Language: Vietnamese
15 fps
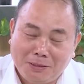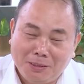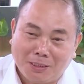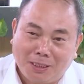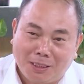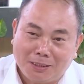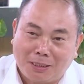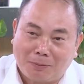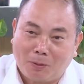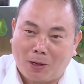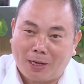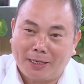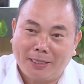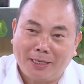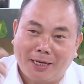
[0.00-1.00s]
Trước uh, tập
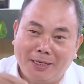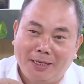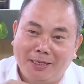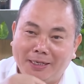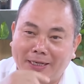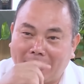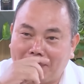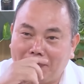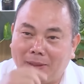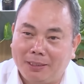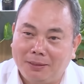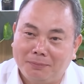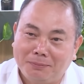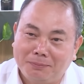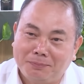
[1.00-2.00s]
đoàn anh hay đến đấy khám
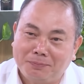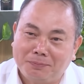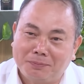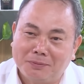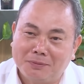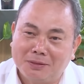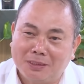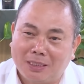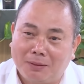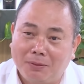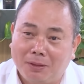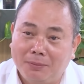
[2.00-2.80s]
bệnh. Đúng. Khám